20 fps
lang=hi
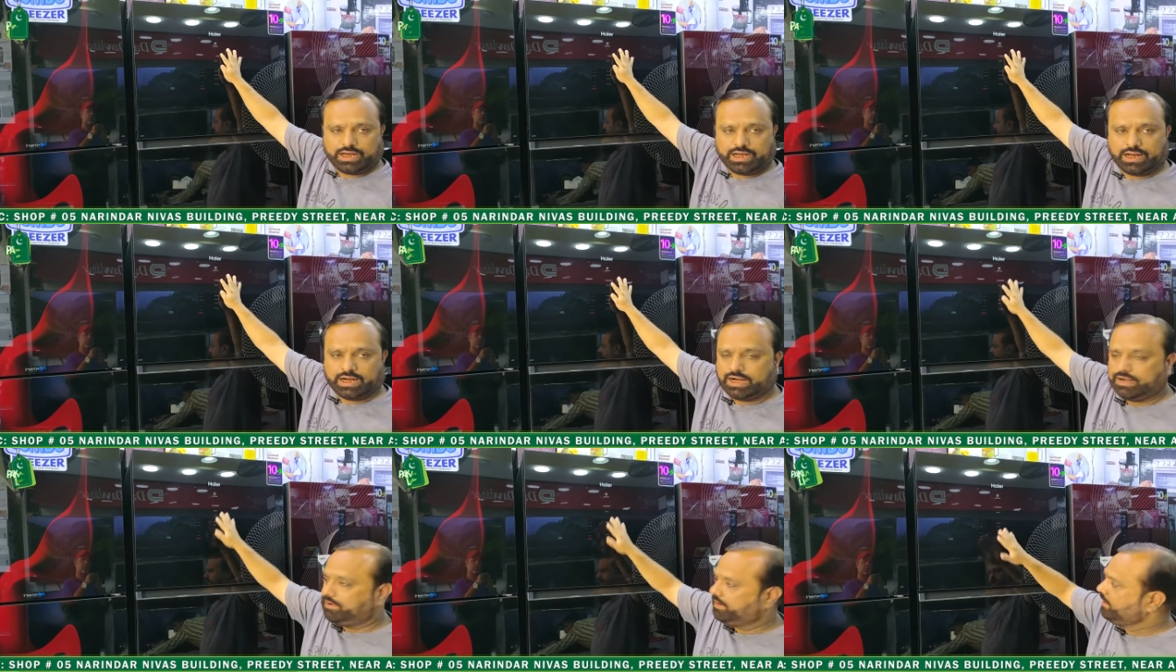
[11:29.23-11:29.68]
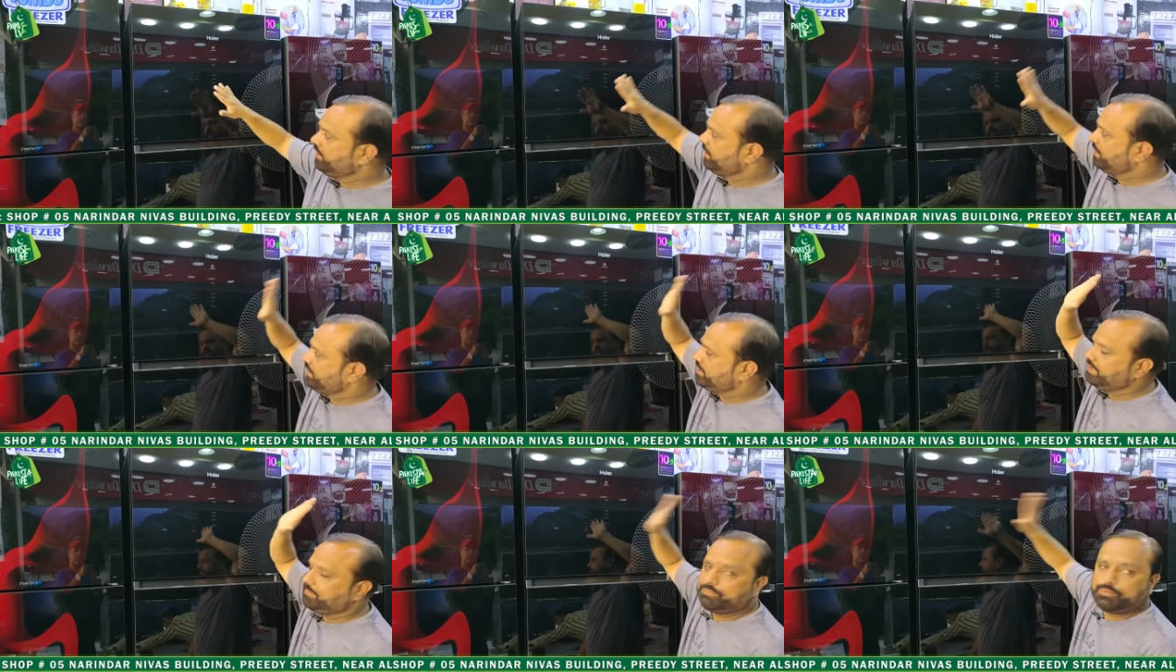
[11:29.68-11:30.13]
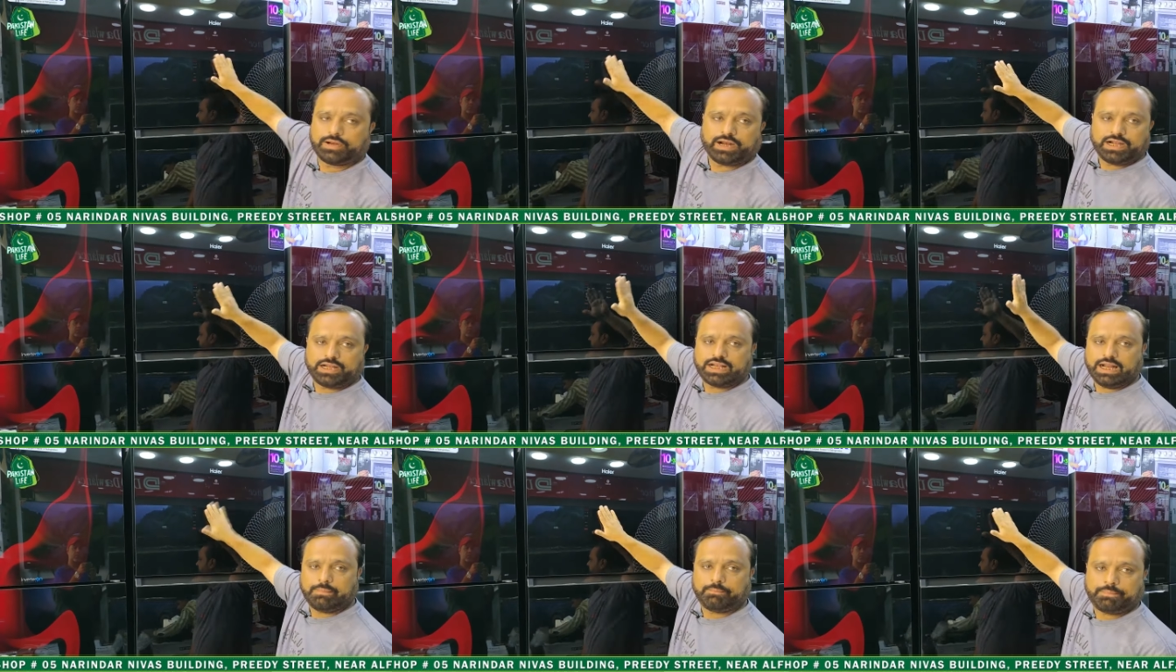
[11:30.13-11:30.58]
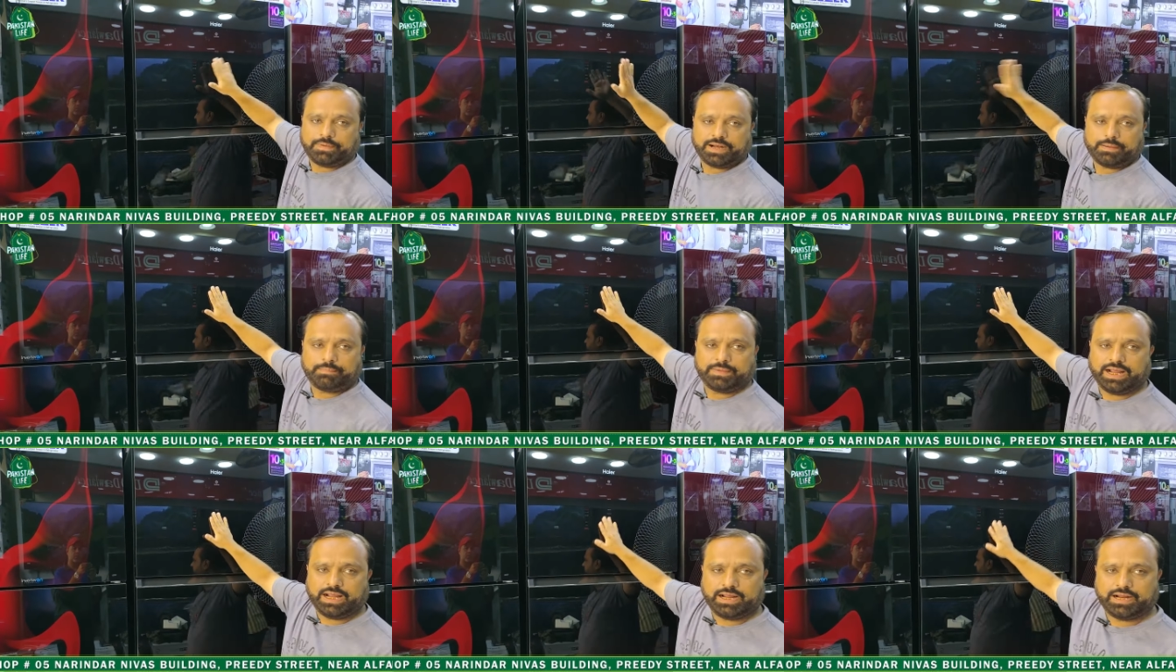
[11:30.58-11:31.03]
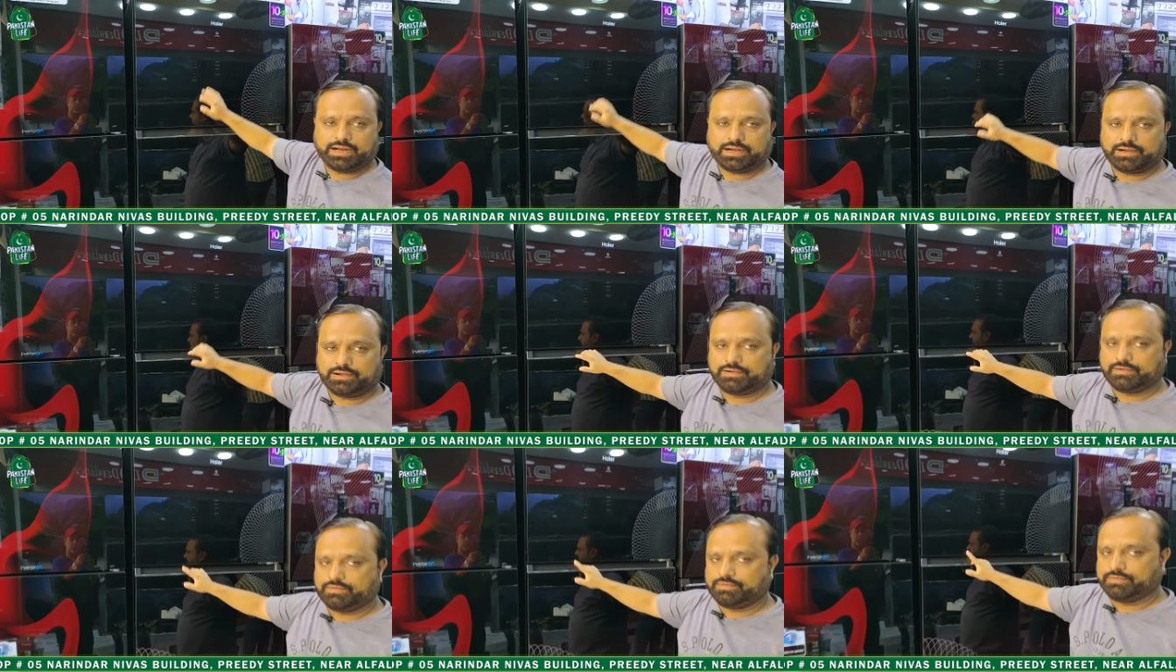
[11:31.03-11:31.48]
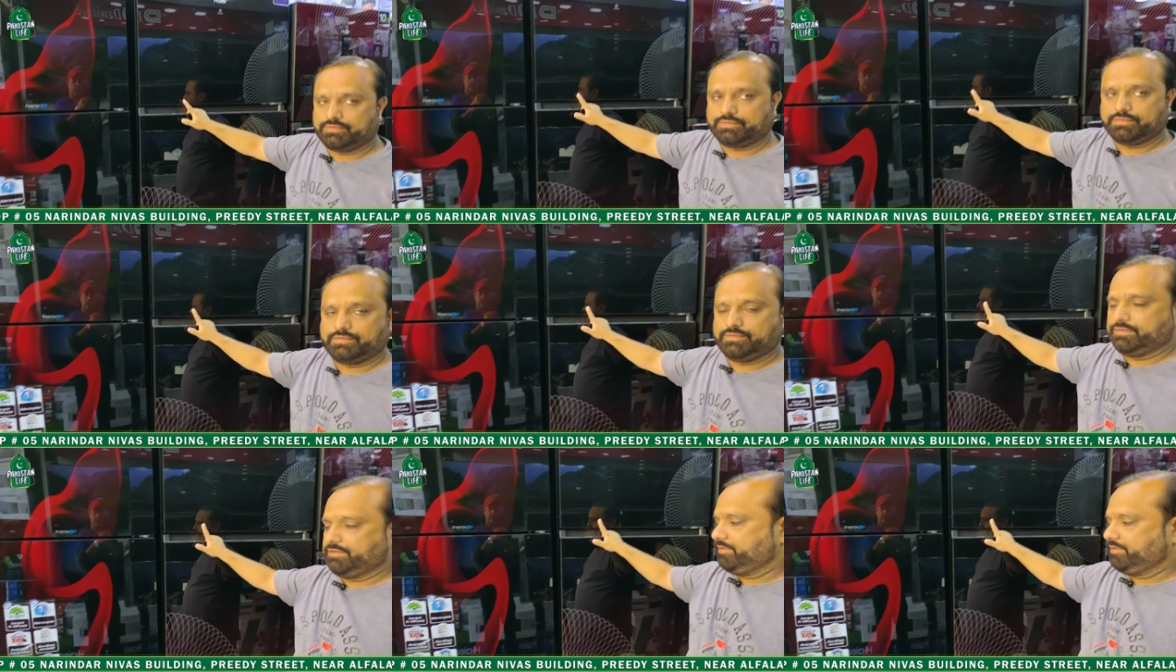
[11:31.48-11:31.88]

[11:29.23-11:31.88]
ये लगा ये पूरा टेम्पर में सही है